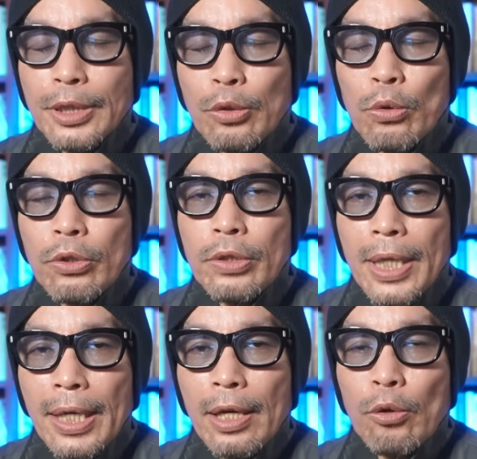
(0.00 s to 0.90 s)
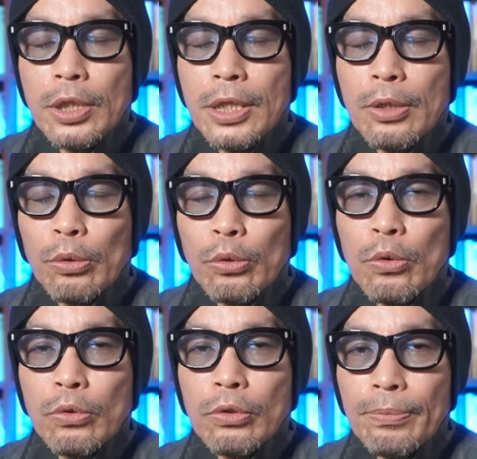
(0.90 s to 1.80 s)
そういうややこしいこと
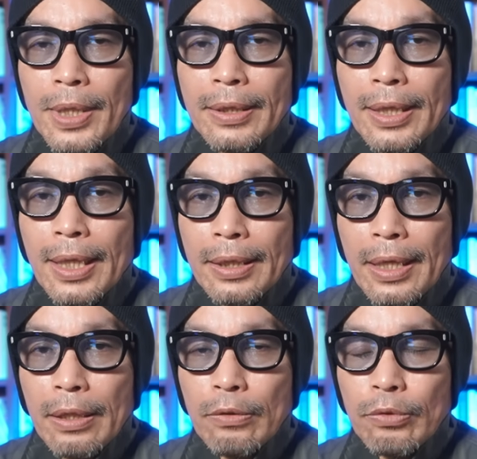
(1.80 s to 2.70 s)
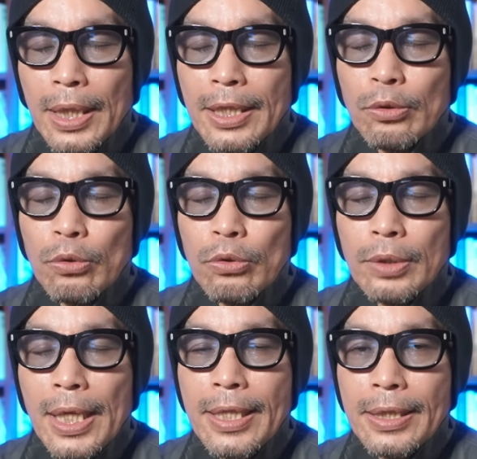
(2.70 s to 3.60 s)
を含め、長年2人という
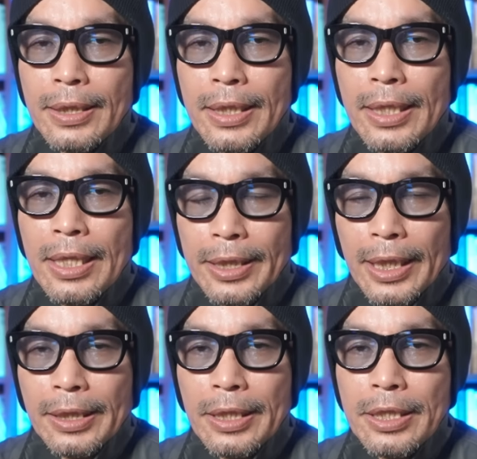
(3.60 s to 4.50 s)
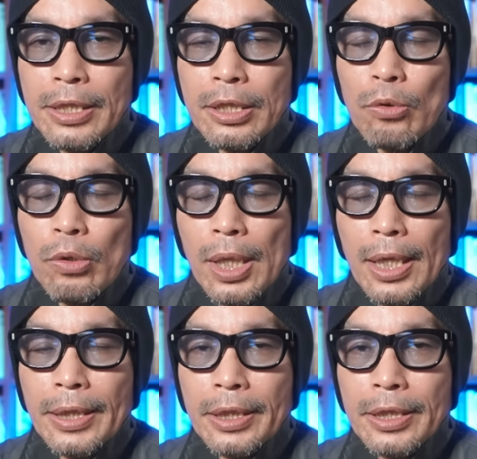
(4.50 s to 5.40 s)
単位に苦手意識を
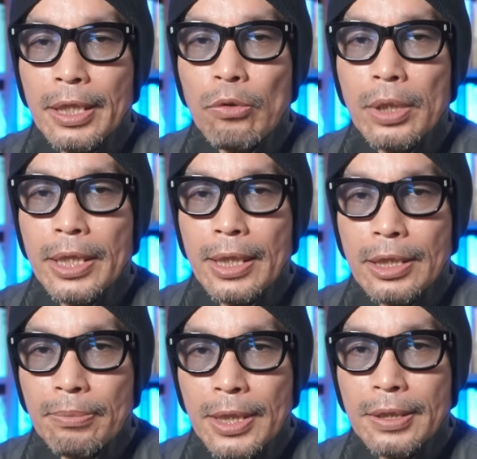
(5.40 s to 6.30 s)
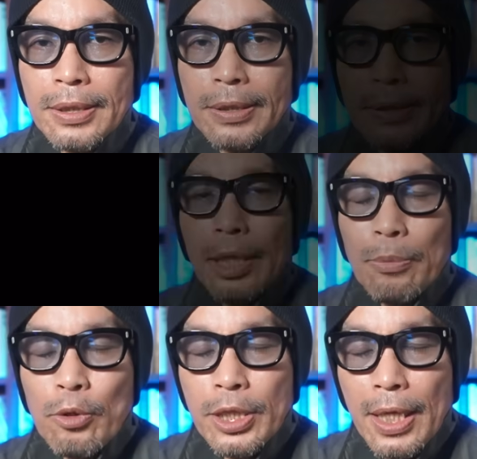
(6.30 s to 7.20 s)
抱えてきたような気がします。いや、
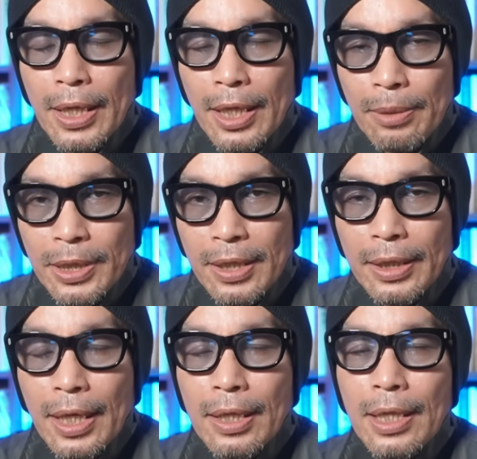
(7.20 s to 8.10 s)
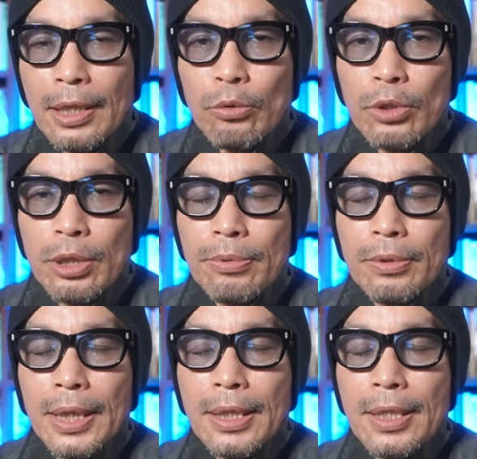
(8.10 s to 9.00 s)
申し訳ありません。長々と自
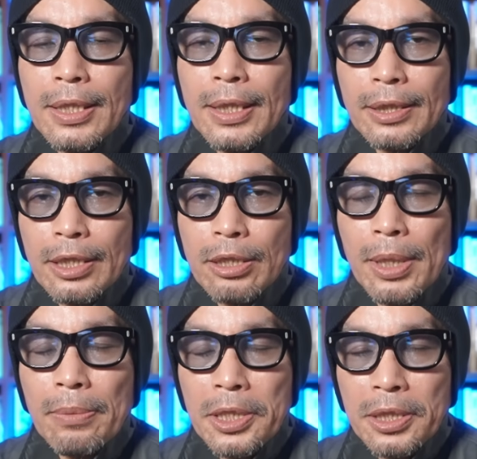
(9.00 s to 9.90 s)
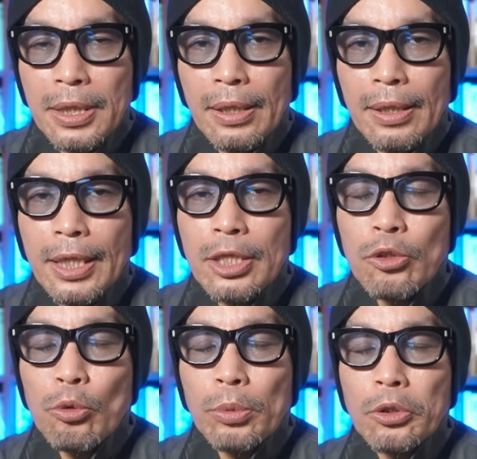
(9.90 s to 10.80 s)
分語りになってしまいました。
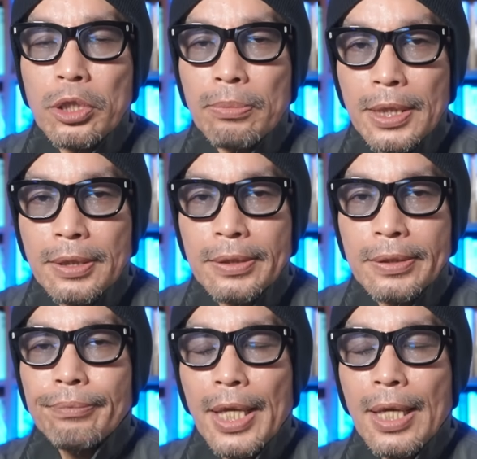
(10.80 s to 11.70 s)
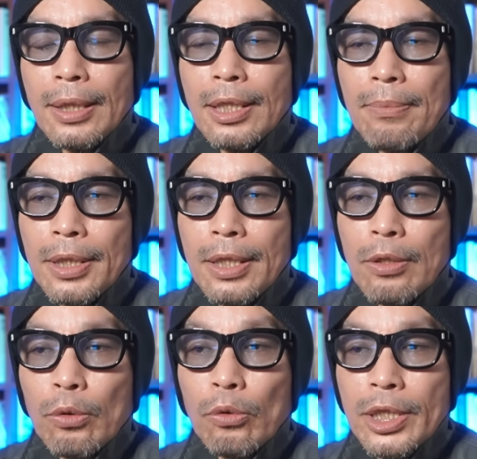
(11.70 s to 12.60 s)
話を戻します。で、改め
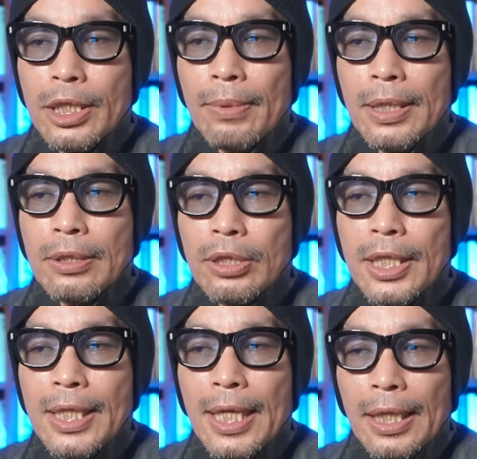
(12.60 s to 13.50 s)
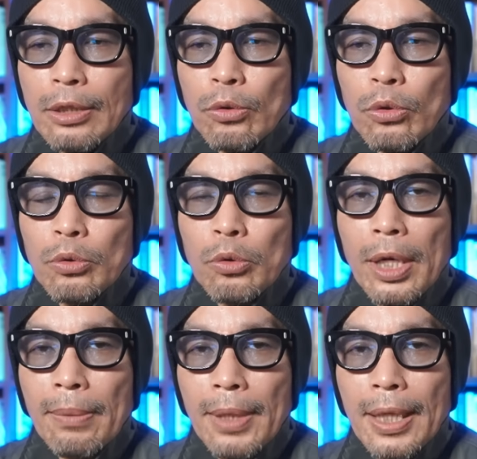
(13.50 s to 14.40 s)
てこの一番好きな花という
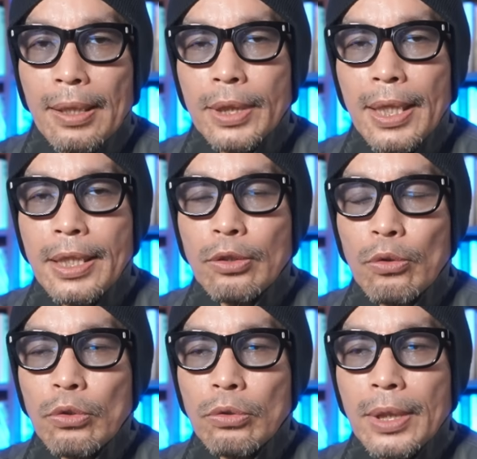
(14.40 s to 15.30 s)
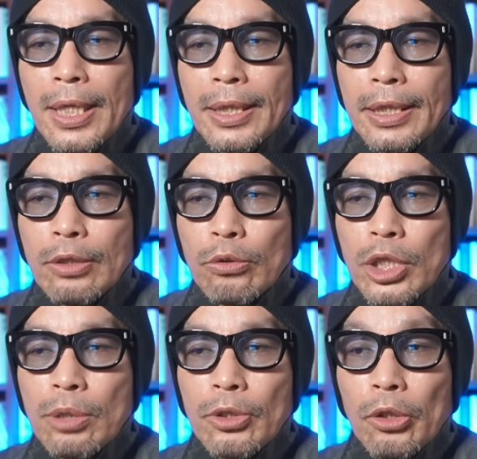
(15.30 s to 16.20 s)
ドラマ、二人という単位に苦
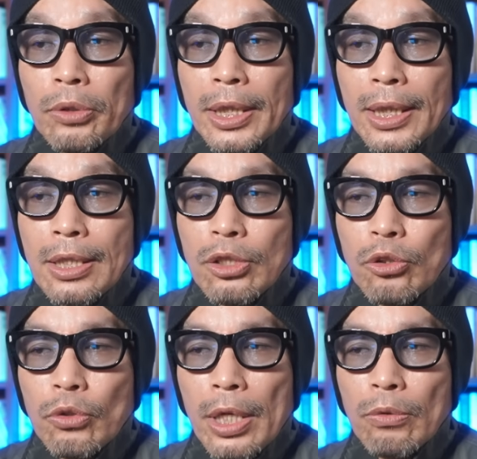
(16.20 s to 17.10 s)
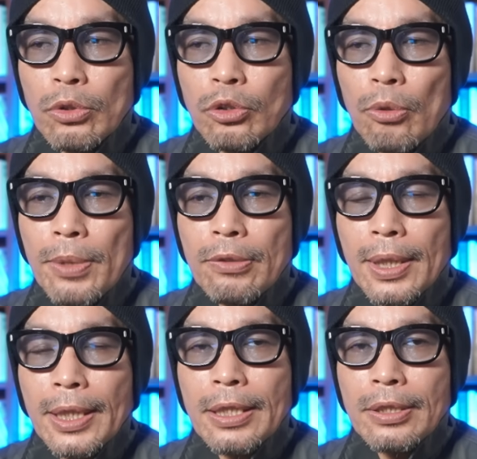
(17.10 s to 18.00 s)
しむ4人が主演を務める
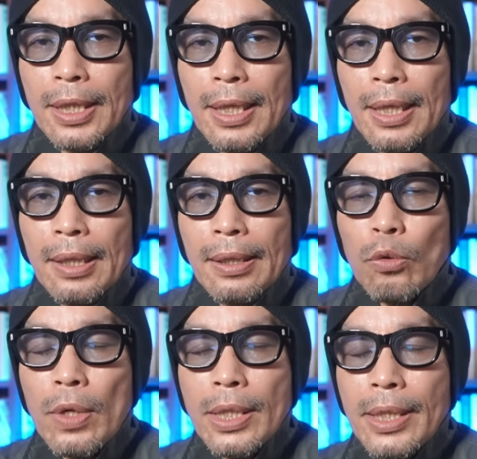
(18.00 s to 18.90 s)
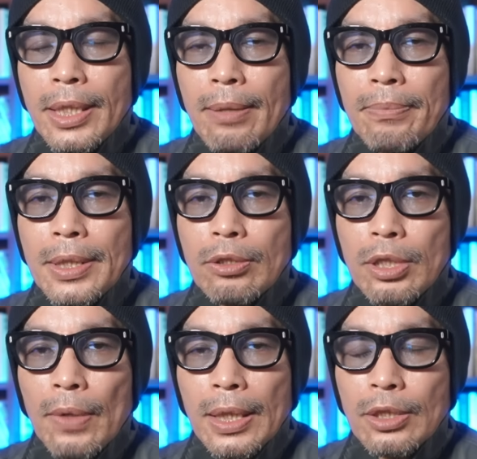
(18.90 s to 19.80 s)
わけですが、とはいえ厳密
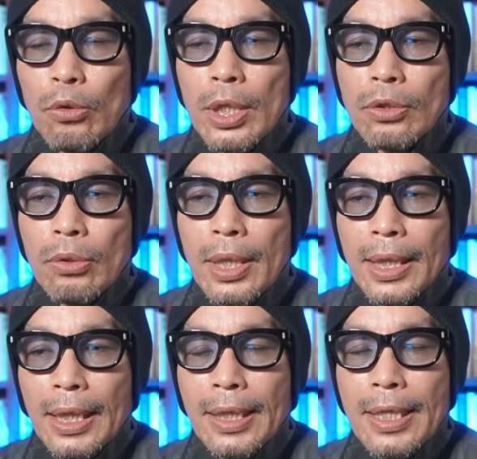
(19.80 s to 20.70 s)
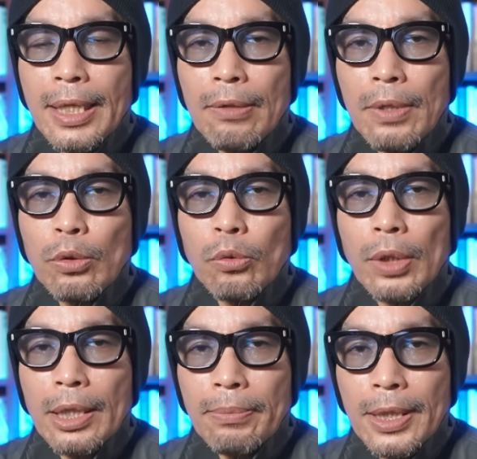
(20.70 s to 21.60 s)
にはそれぞれ課題感は異
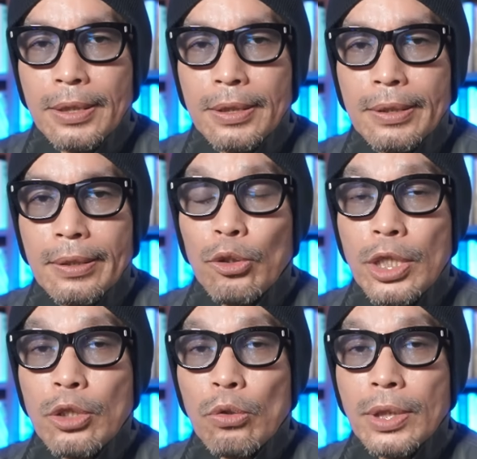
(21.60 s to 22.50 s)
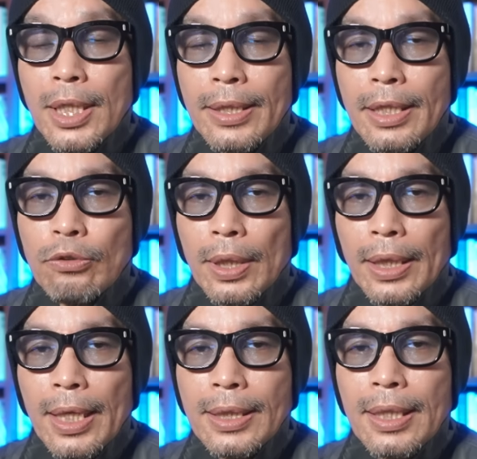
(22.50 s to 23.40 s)
なります。より詳細な区分
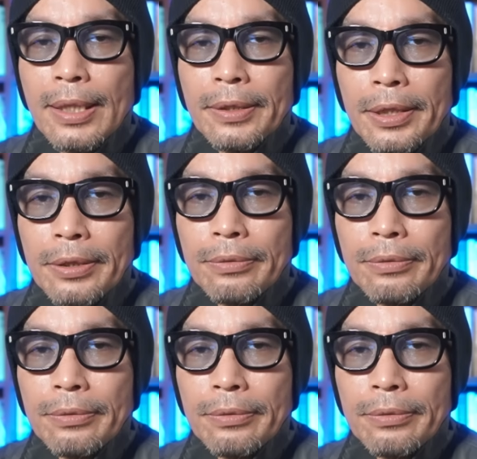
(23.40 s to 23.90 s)
けがされてい